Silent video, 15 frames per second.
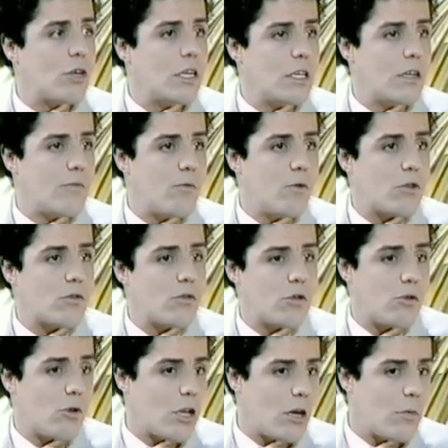el esfuerzo de
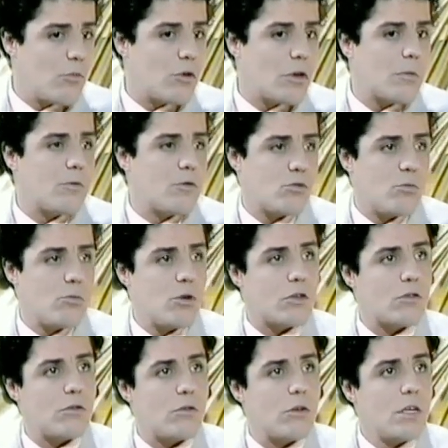todas las Murgas, por
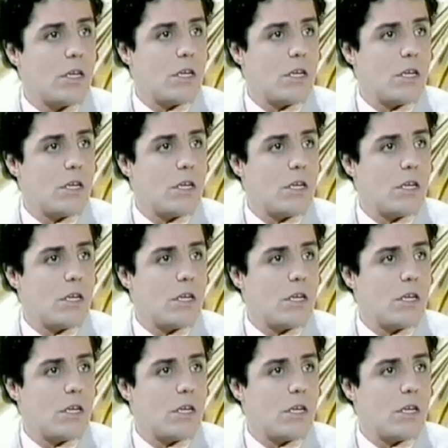supuesto,